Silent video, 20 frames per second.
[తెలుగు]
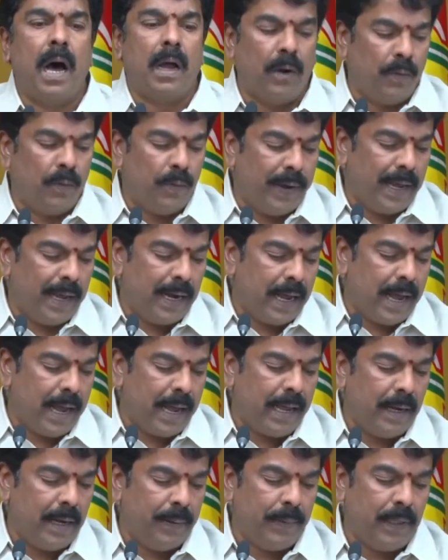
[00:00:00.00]
ఆరు వేల
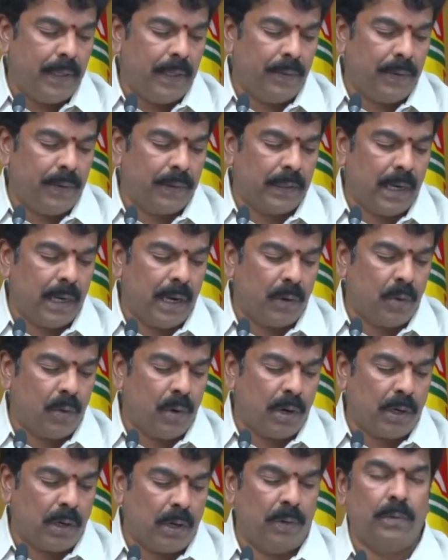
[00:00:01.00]
ఎనిమిది వందల
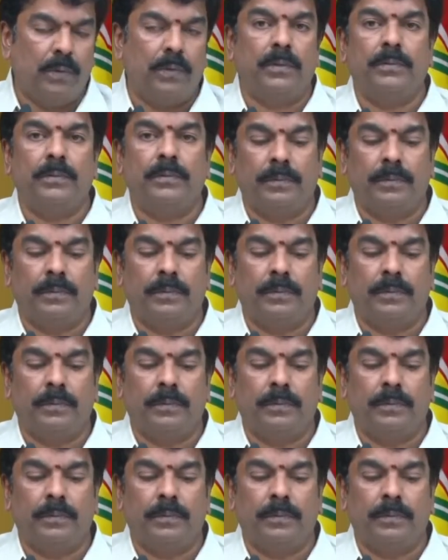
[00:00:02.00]
కోట్లు